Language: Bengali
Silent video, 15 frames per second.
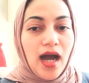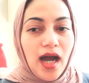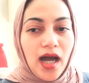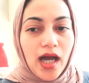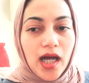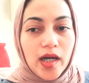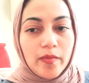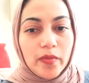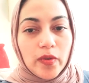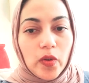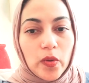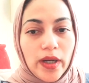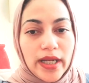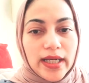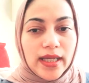um,
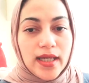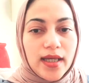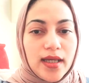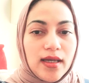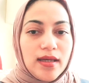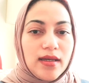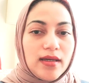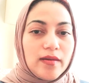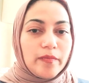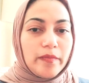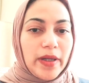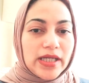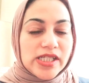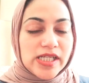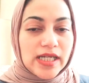ওখানে
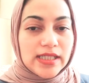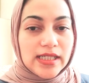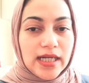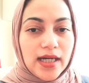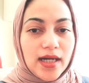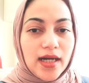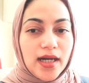বাসাটা